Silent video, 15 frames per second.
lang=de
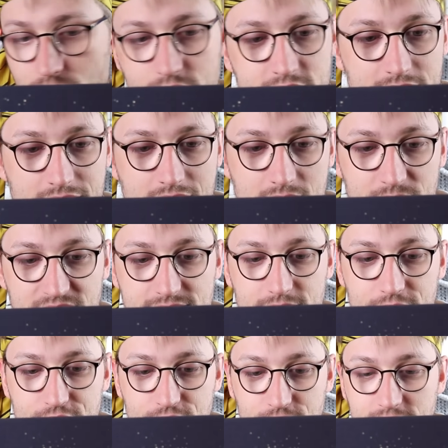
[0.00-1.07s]
Und da habe ich es
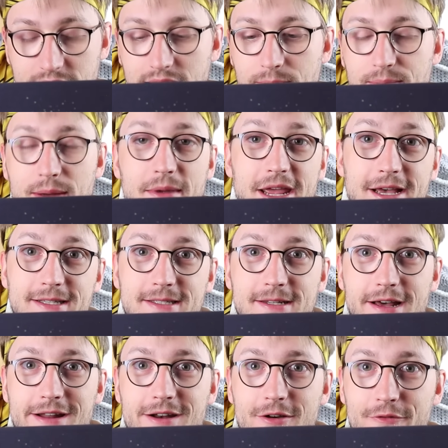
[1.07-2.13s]
auch schon direkt beim ersten
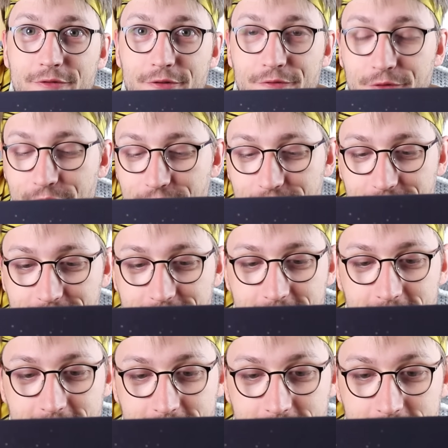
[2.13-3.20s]
Anlauf gefunden.
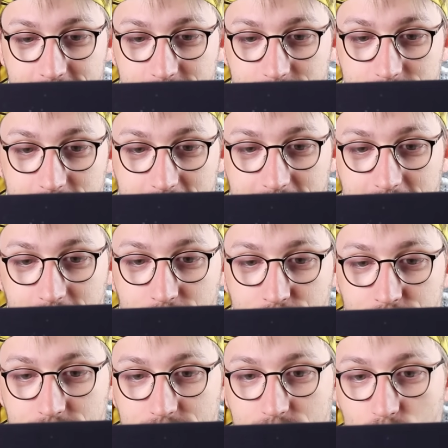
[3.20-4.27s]
Ist vielleicht ein
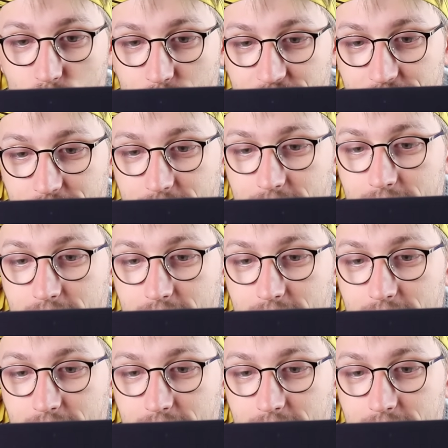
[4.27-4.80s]
gutes Omen.